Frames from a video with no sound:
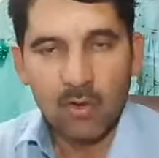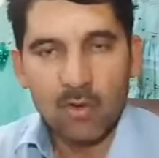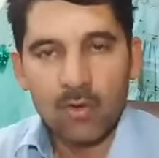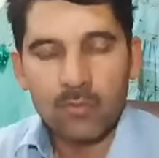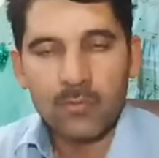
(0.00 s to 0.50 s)

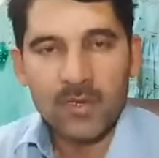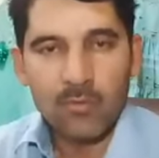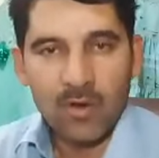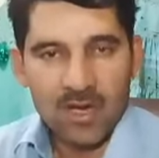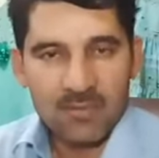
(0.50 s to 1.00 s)
और फिर
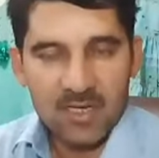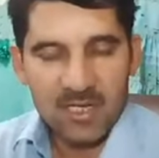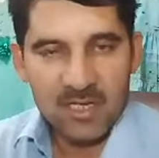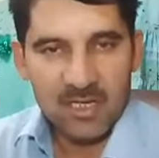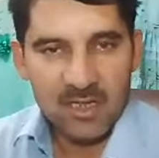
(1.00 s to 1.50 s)
वो
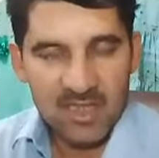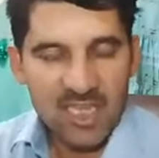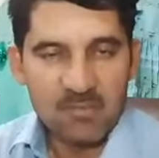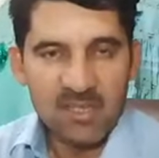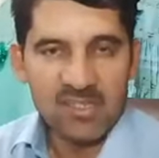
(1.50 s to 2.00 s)
कंपनी
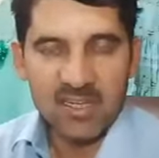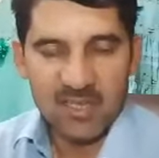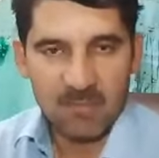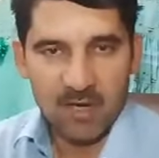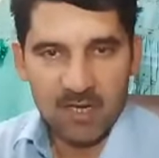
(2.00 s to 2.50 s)
तीन मिलियन
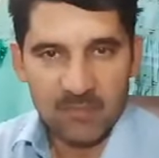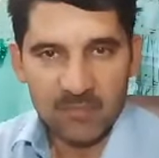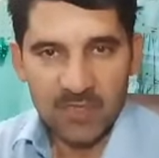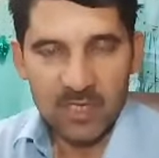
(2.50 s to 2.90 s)
कमाए